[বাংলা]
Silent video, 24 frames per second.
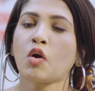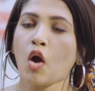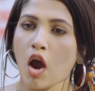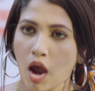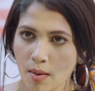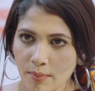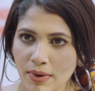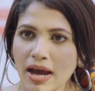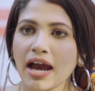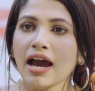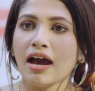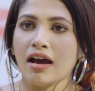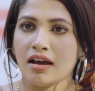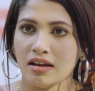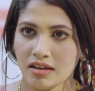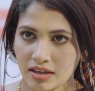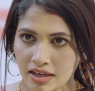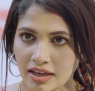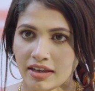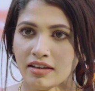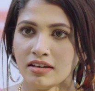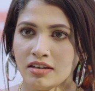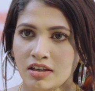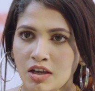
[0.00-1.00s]
ক্ষমা
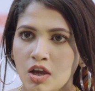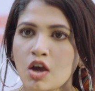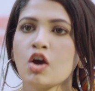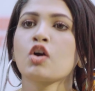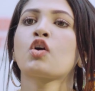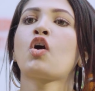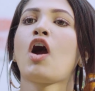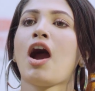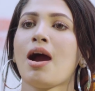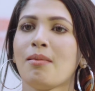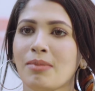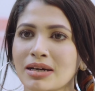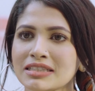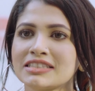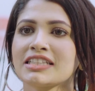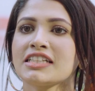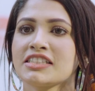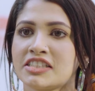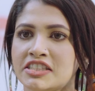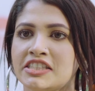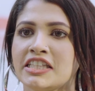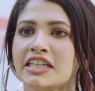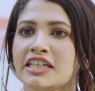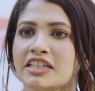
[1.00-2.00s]
হ্যাঁ ক্ষমা
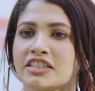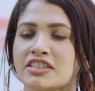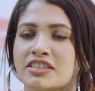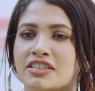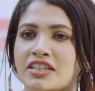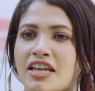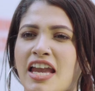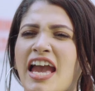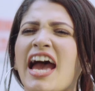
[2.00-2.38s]
চাচ্ছিস